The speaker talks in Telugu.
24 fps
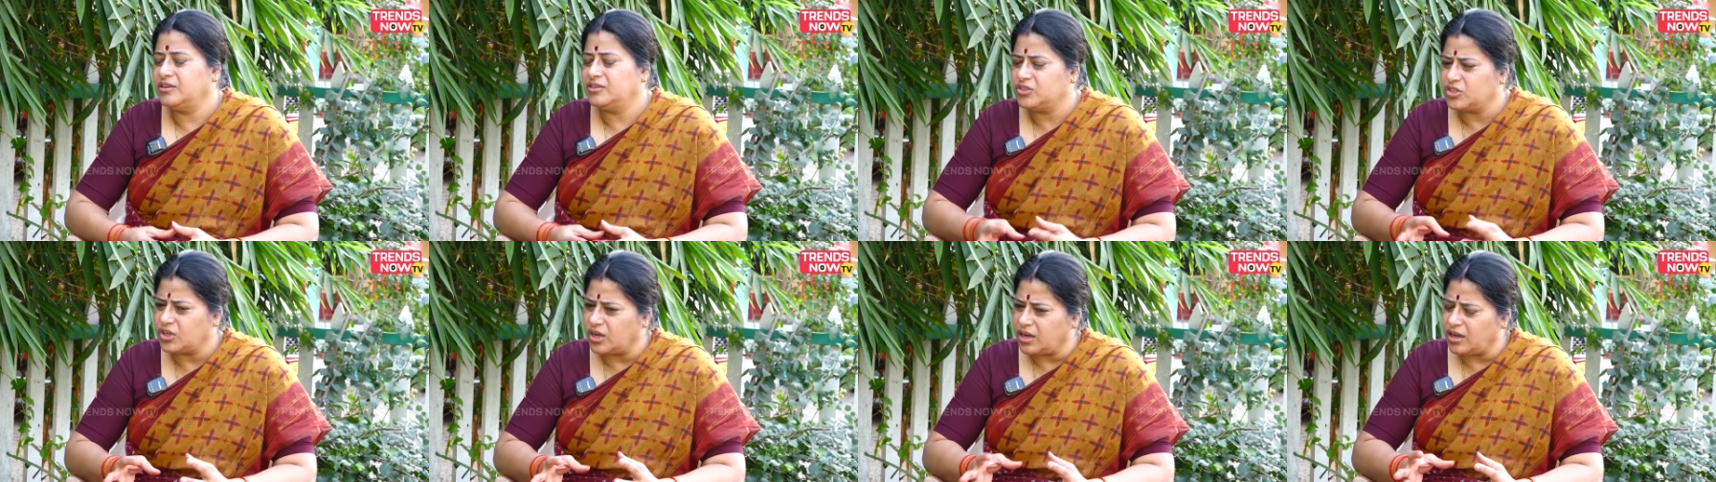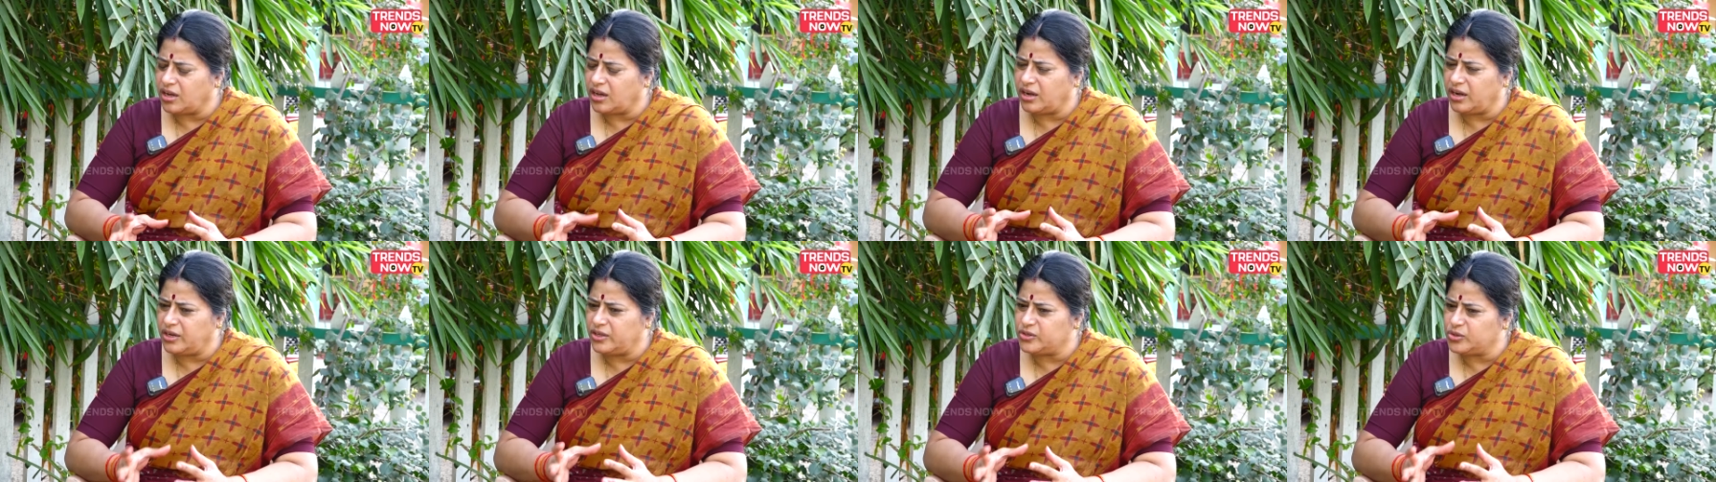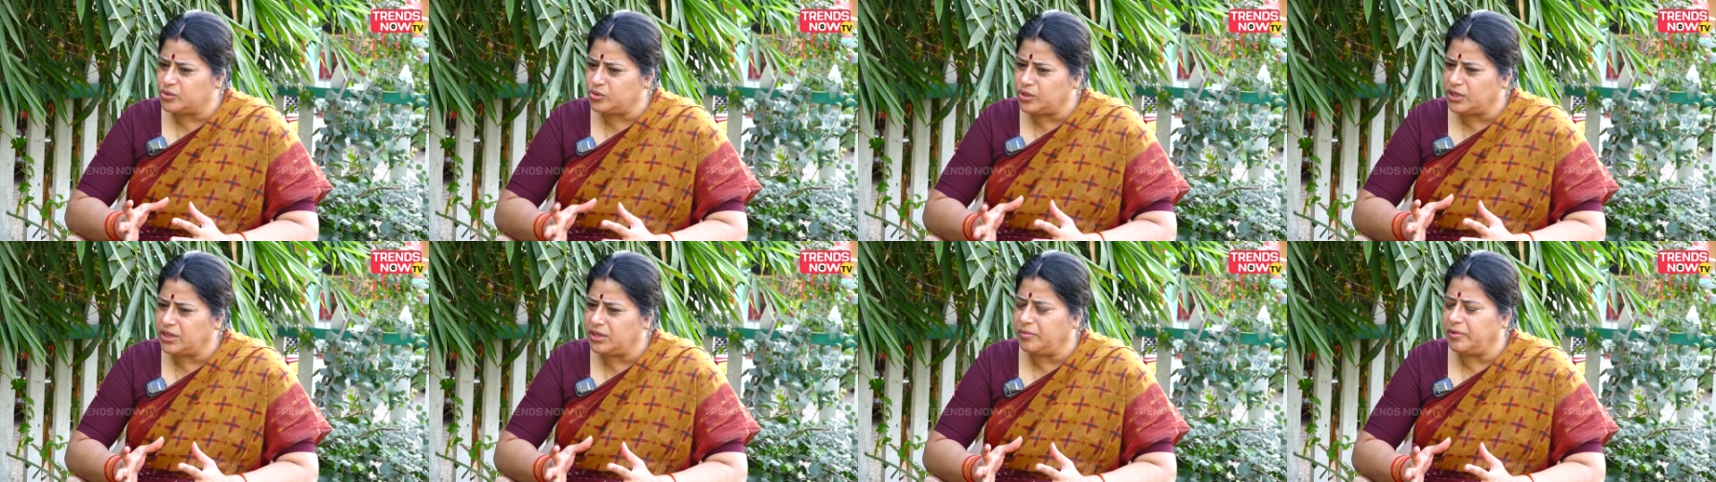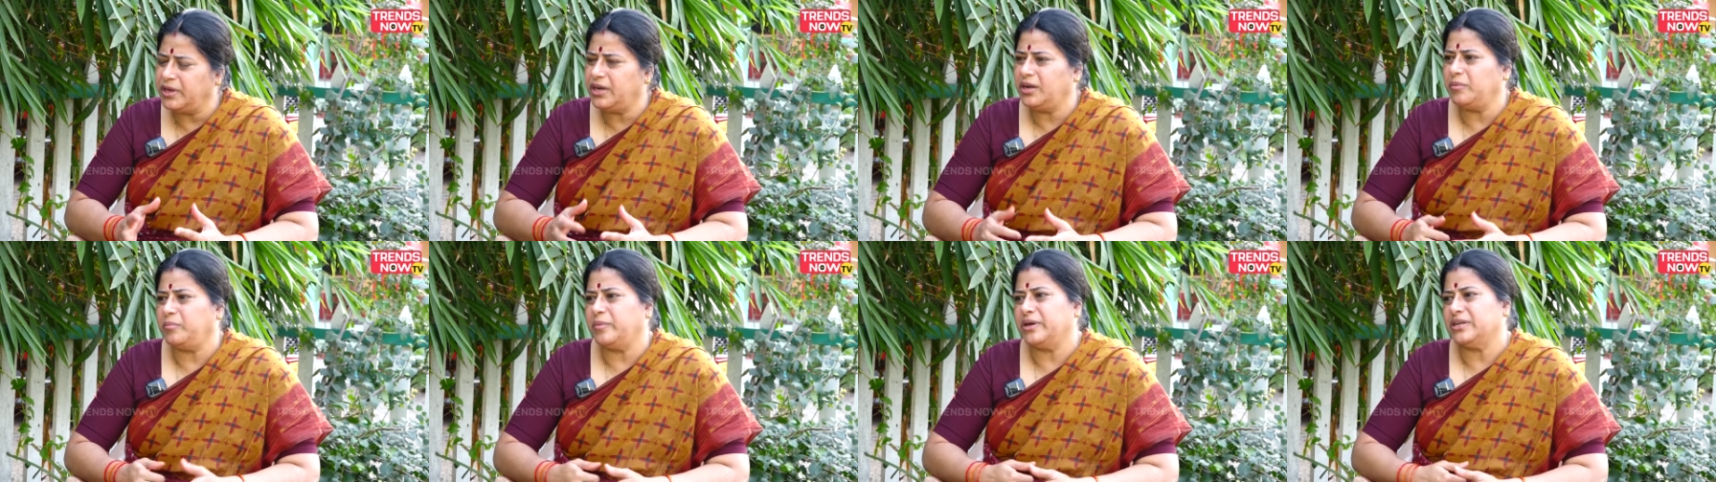చాలా
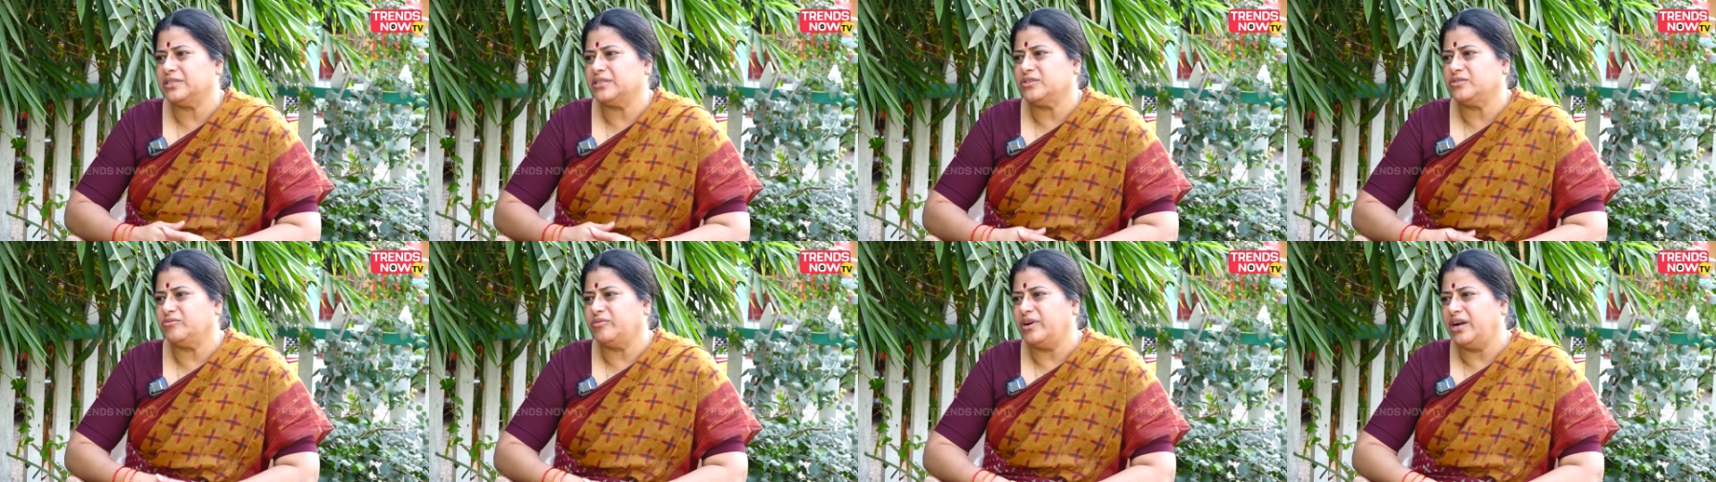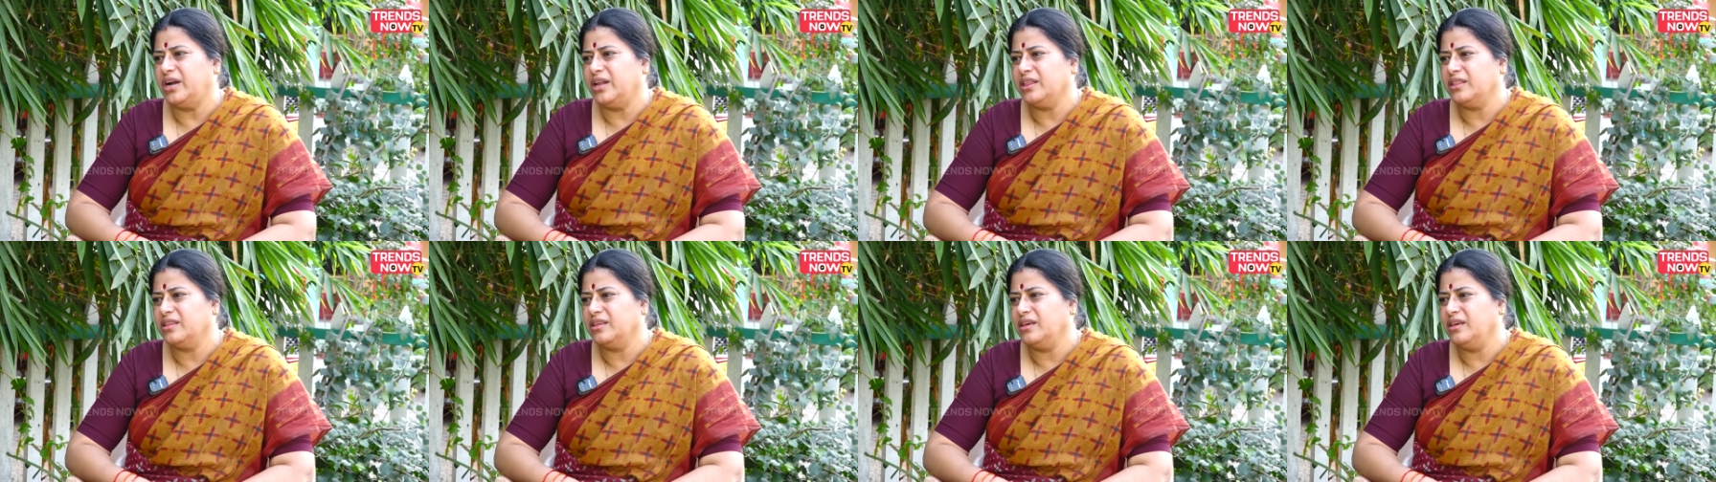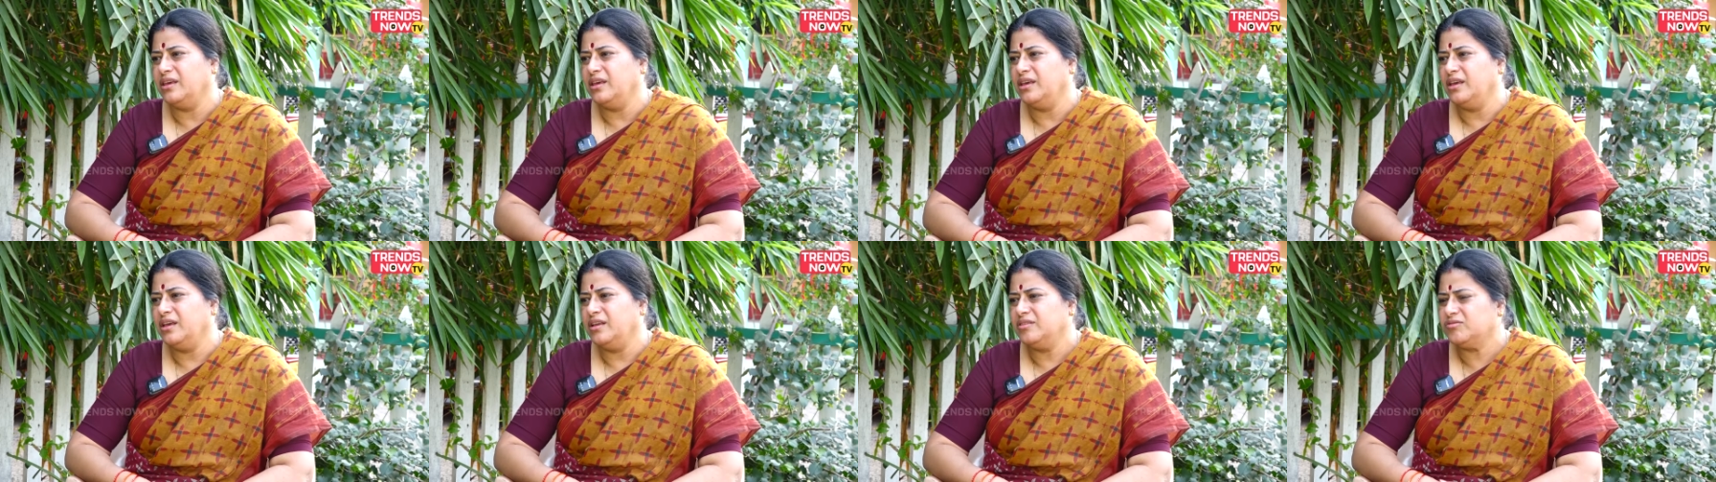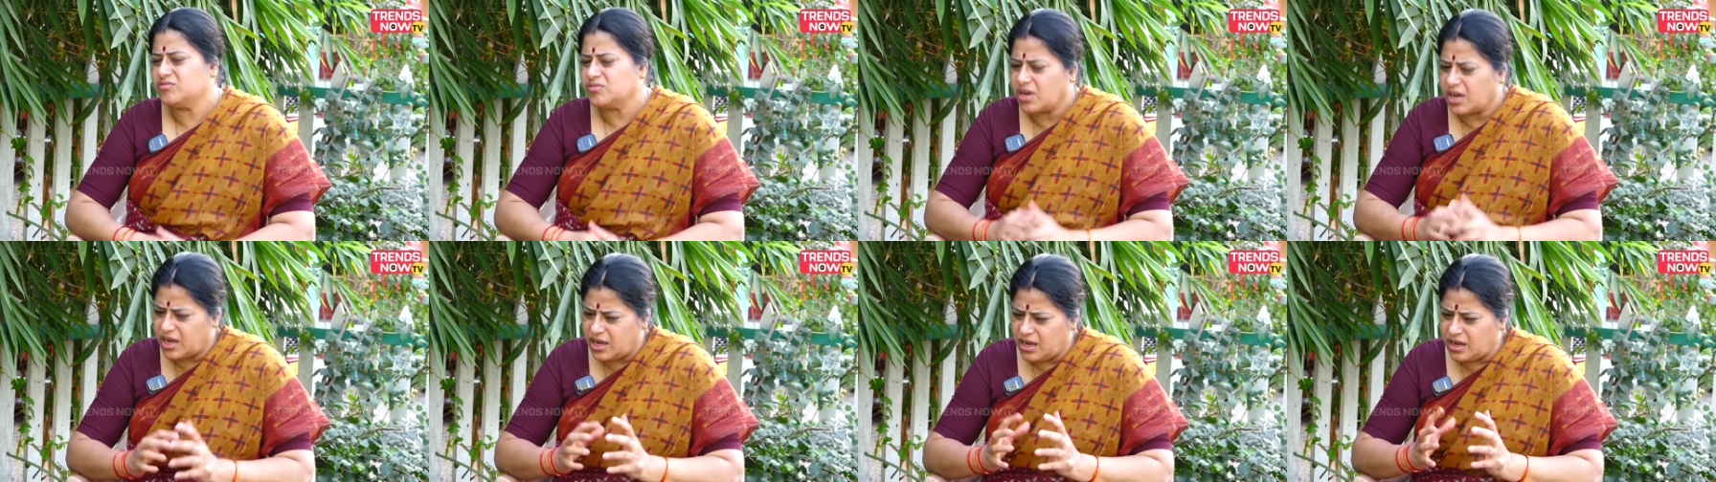సున్నితమైన మనసు వాడిది
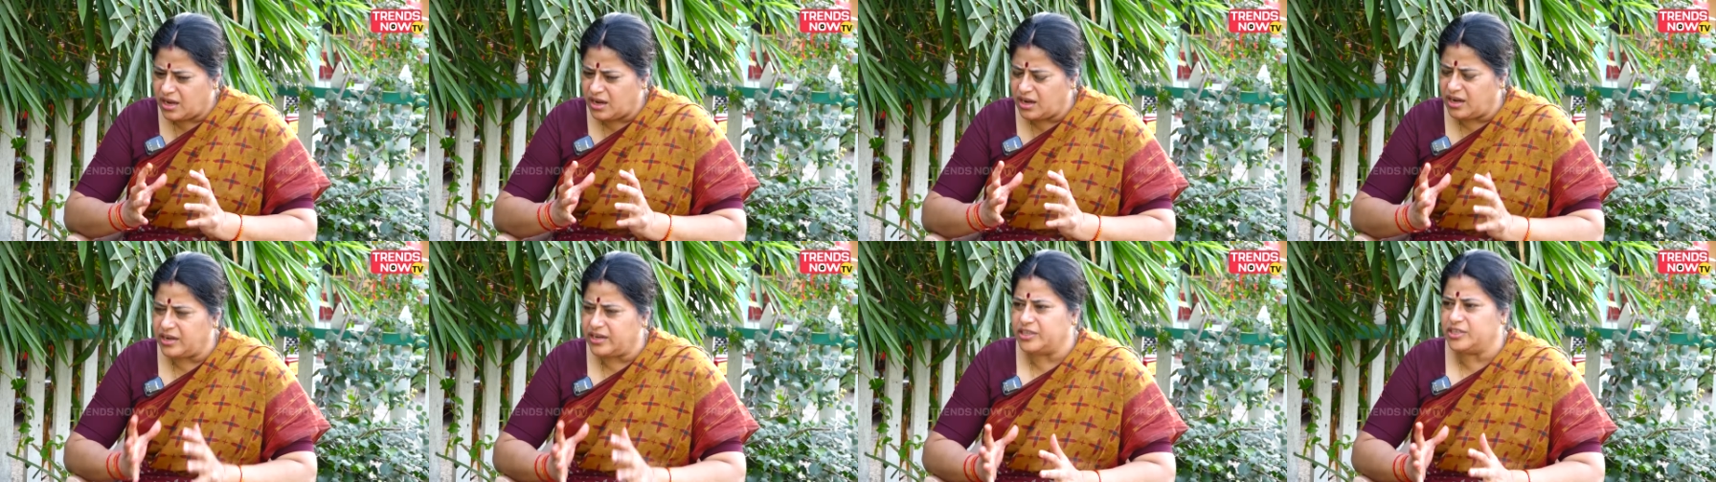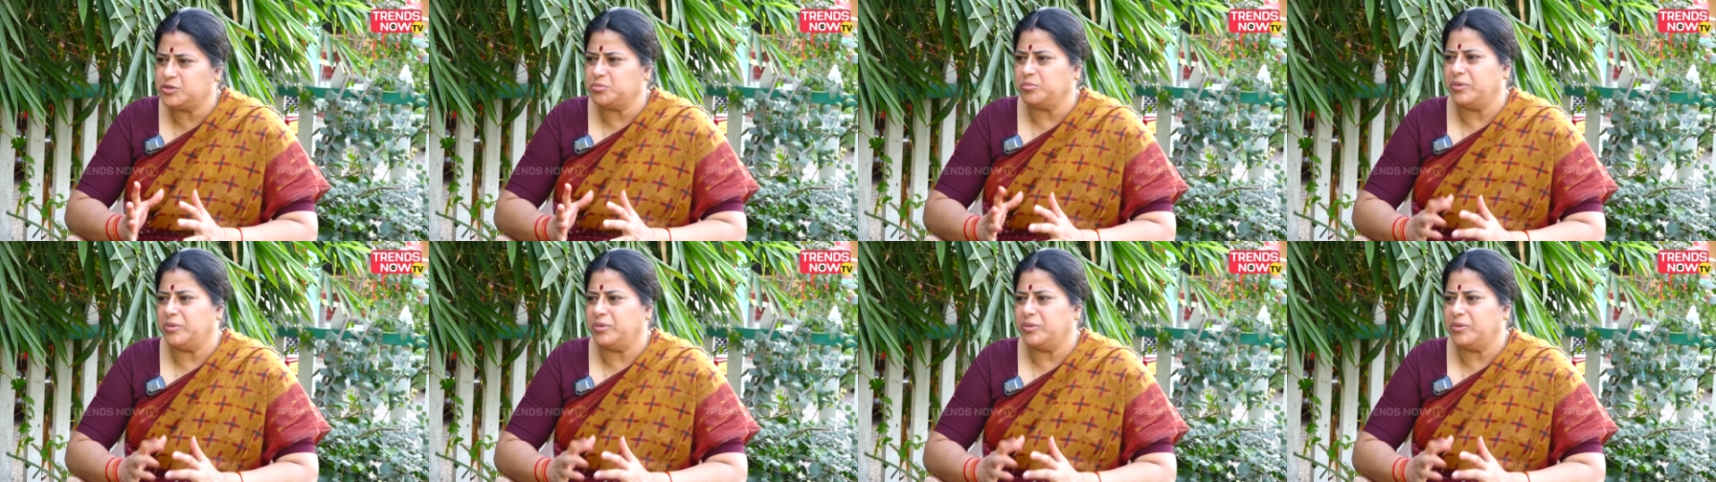చైల్డిష్